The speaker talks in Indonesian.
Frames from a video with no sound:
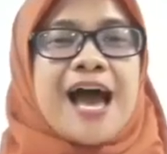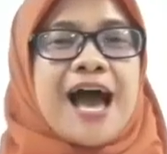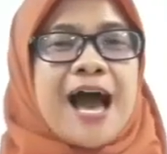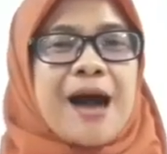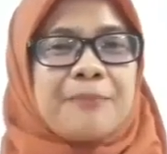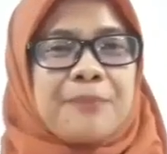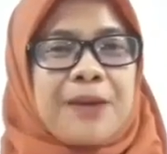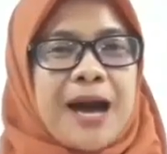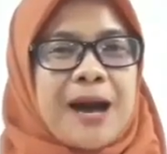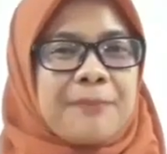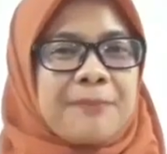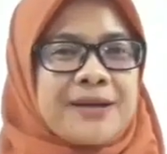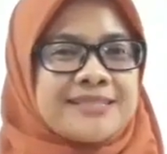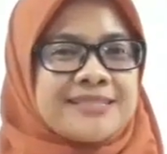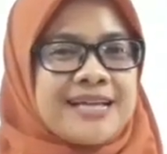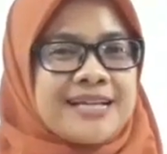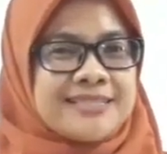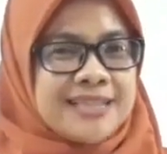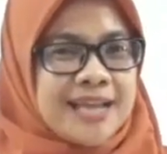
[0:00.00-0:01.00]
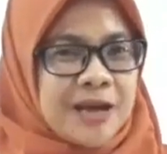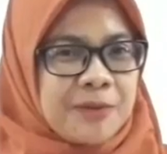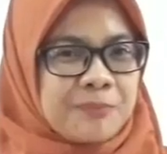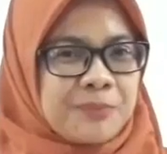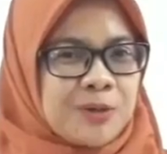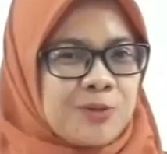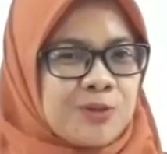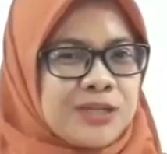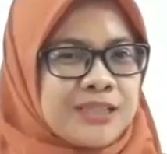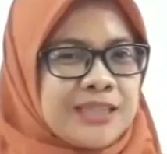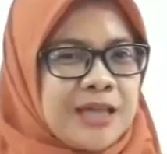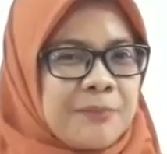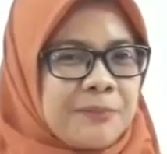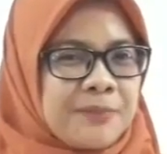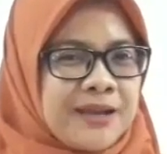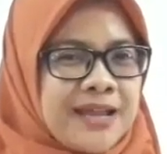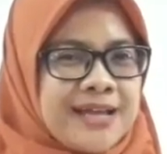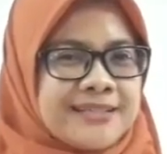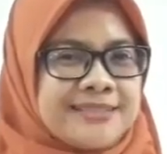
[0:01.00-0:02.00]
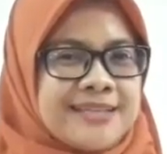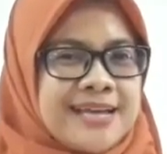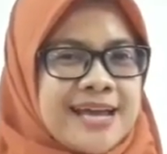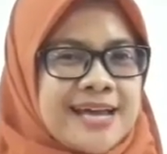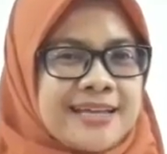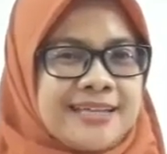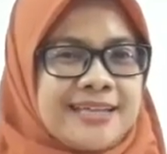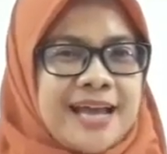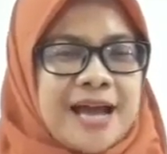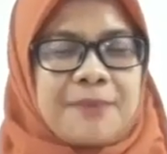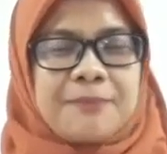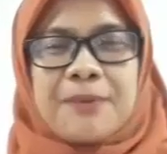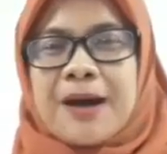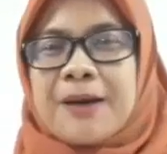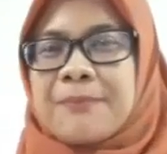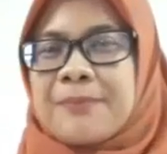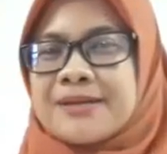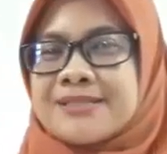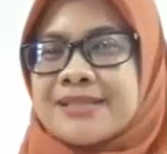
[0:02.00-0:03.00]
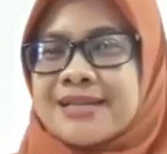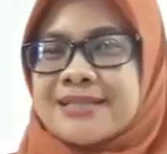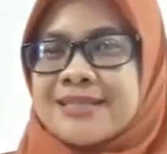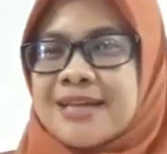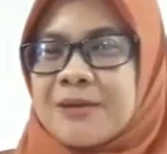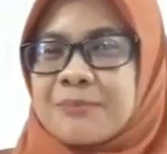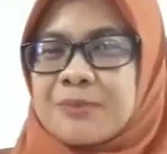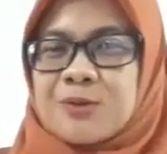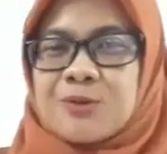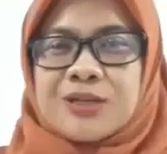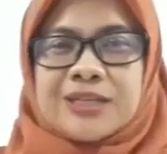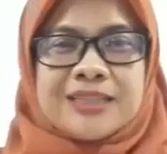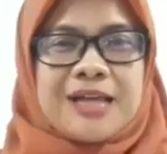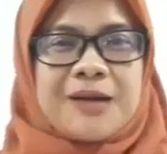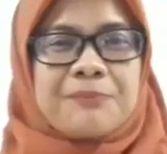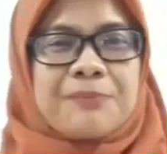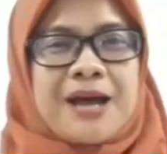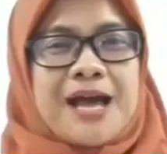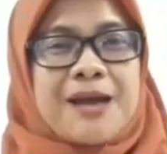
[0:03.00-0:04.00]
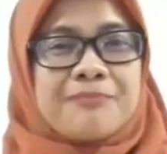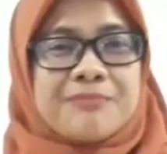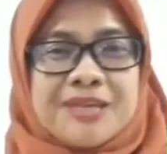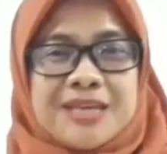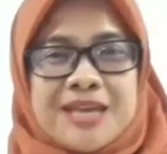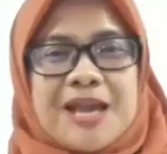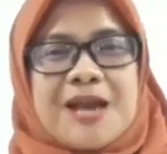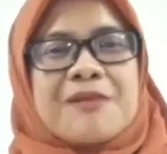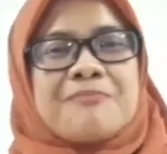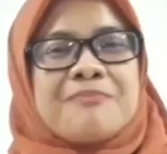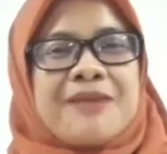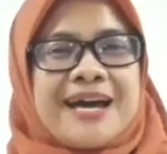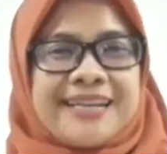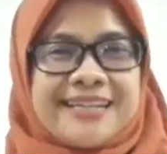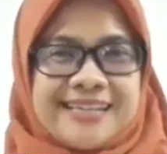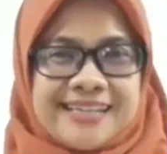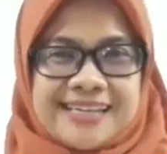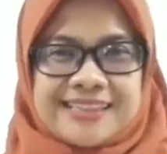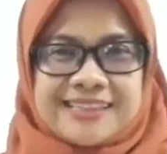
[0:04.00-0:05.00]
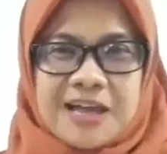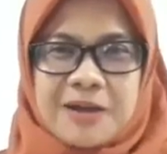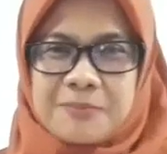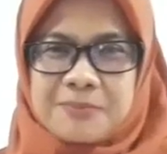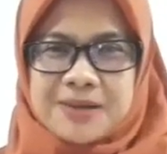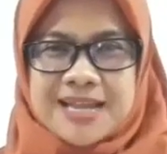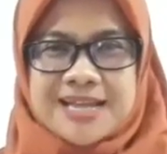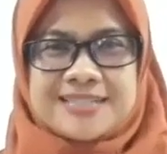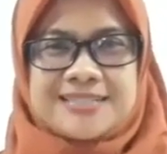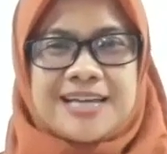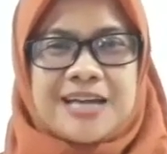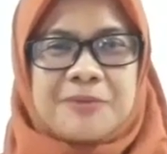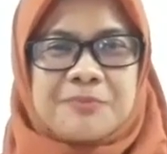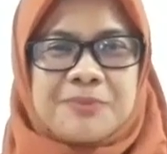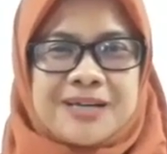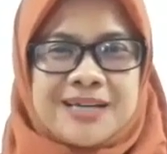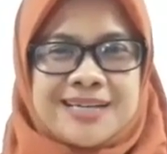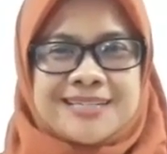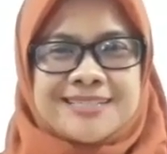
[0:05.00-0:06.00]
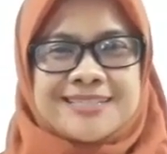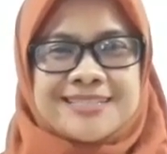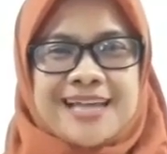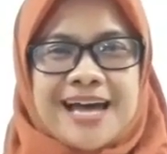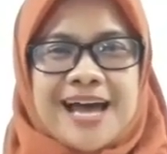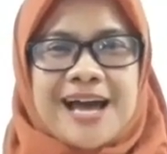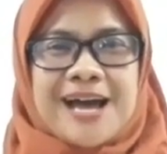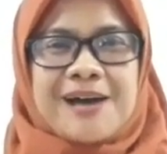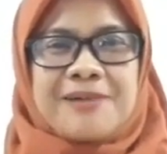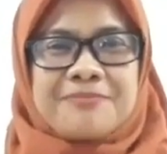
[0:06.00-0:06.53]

Apa-apa saja yang perlu kita pelajari, apa-apa saja yang perlu kita pahami, mari kita belajar bersama.